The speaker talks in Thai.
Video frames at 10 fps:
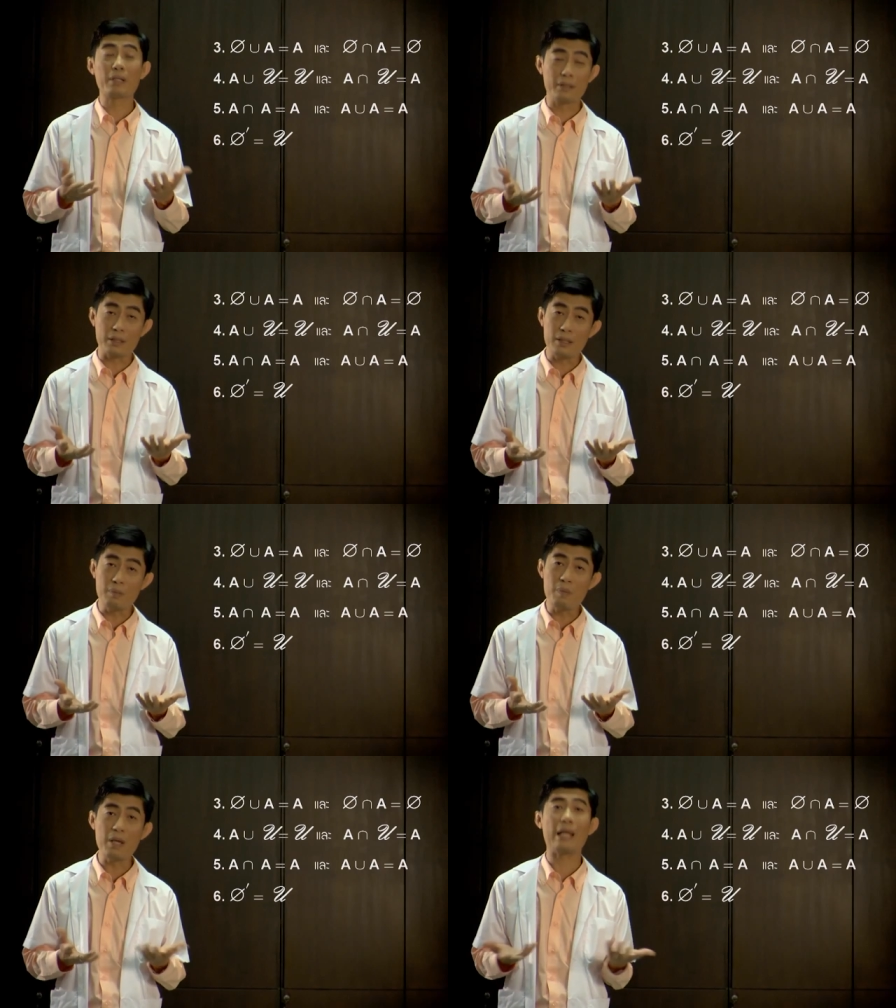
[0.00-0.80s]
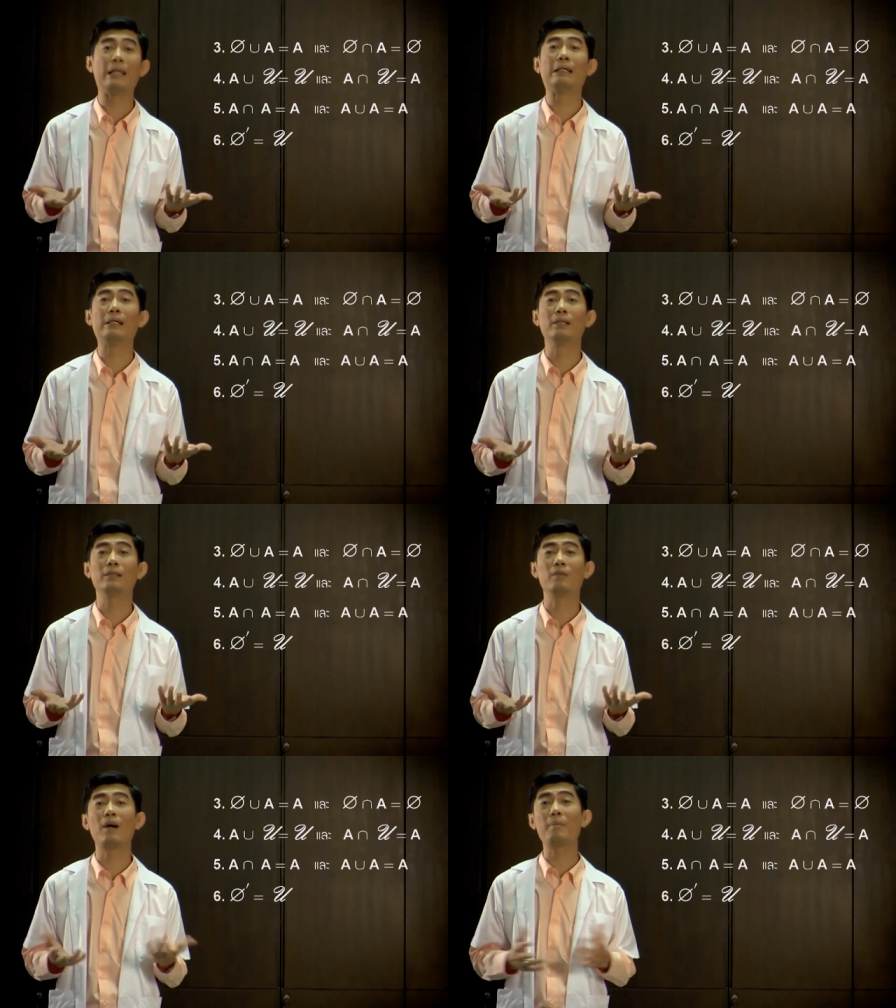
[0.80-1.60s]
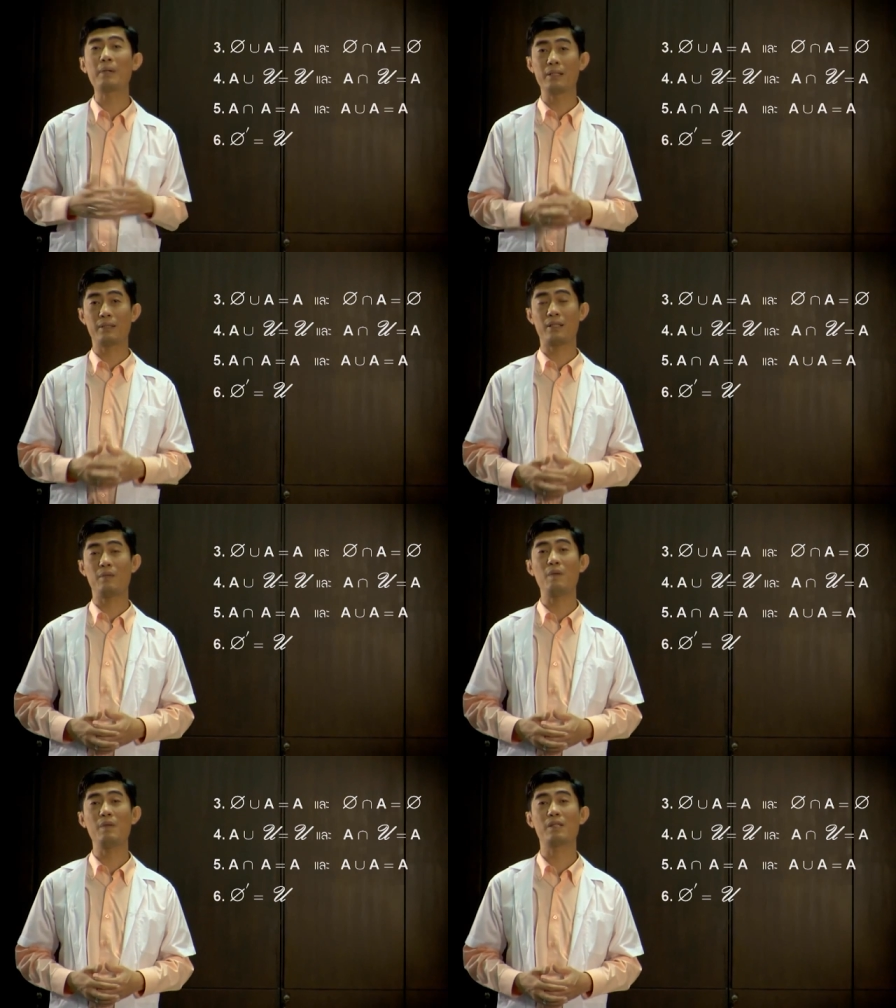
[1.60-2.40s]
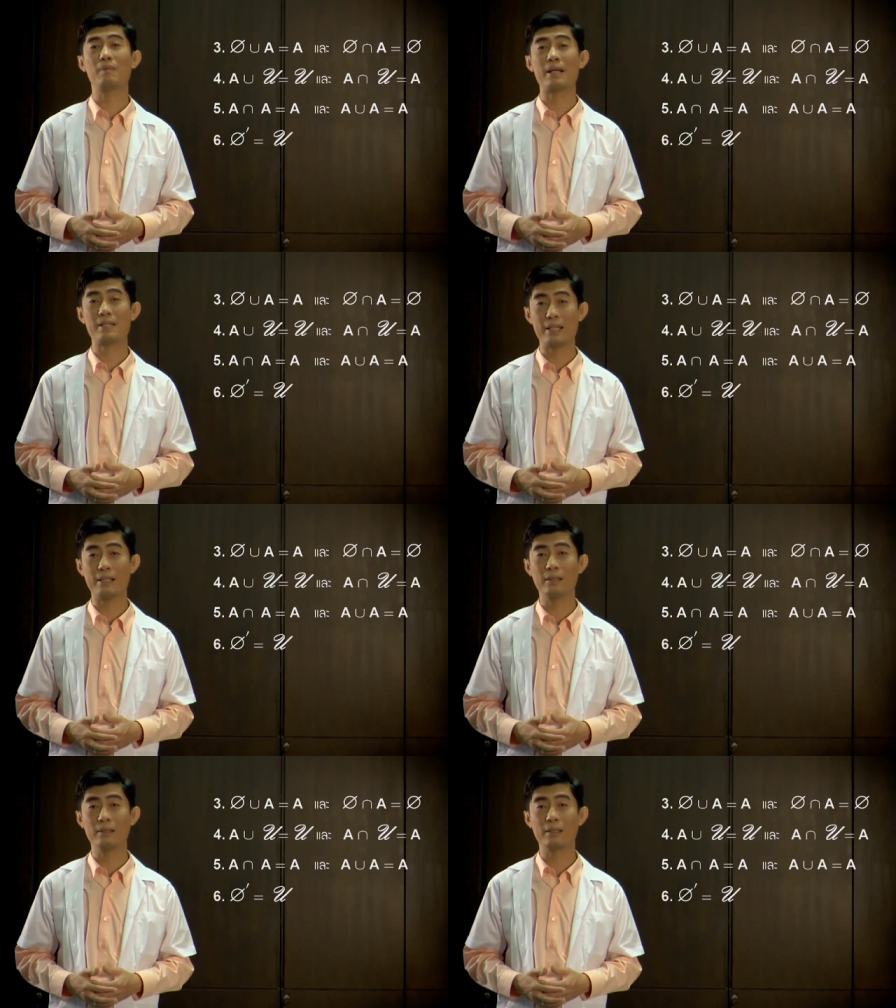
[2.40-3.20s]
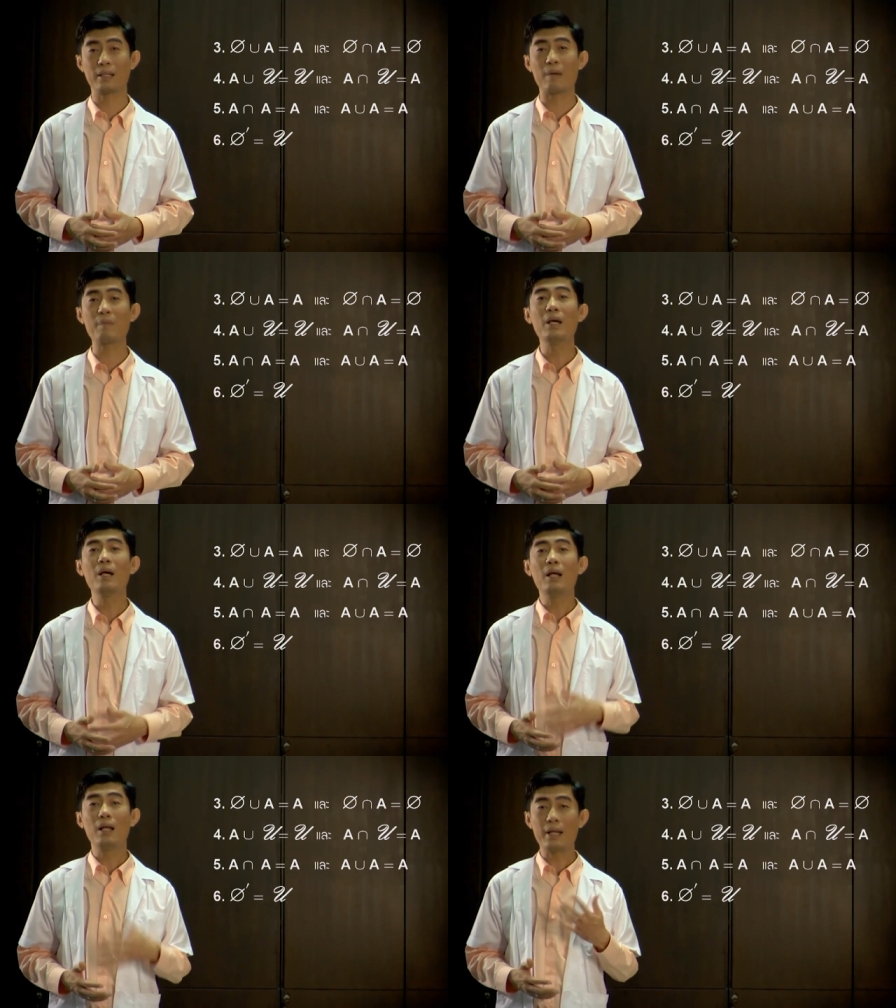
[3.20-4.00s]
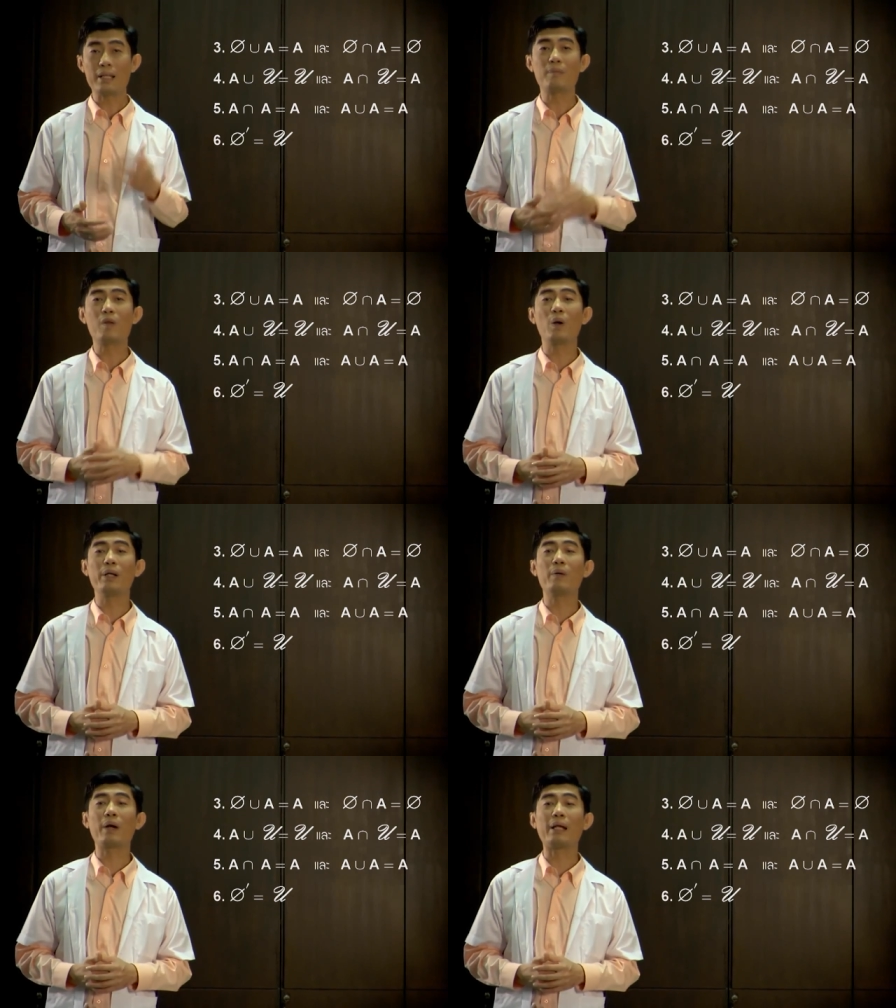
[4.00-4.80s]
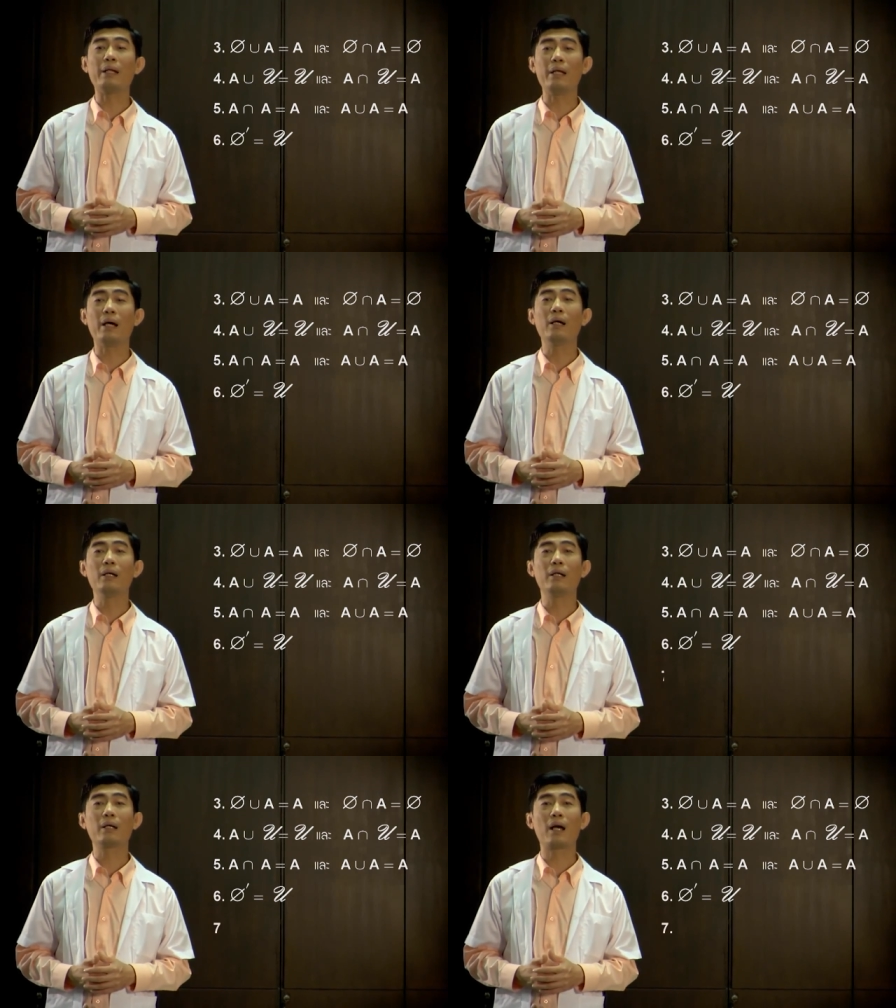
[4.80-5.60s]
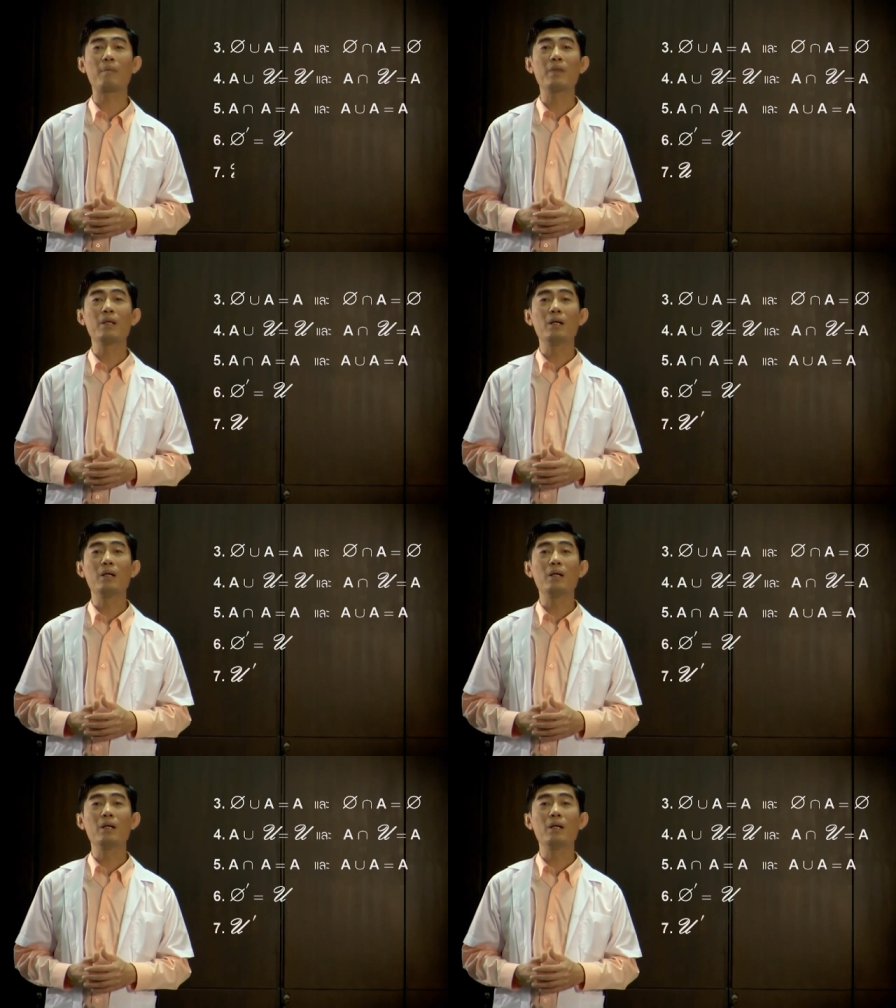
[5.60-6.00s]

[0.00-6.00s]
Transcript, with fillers: งมันคือเซตที่ไม่มีอะไรเลย เซตว่างมันคือเซตที่ไม่มีสมาชิกนะครับและในทำนองเดียวกันเนี่ยนะครับ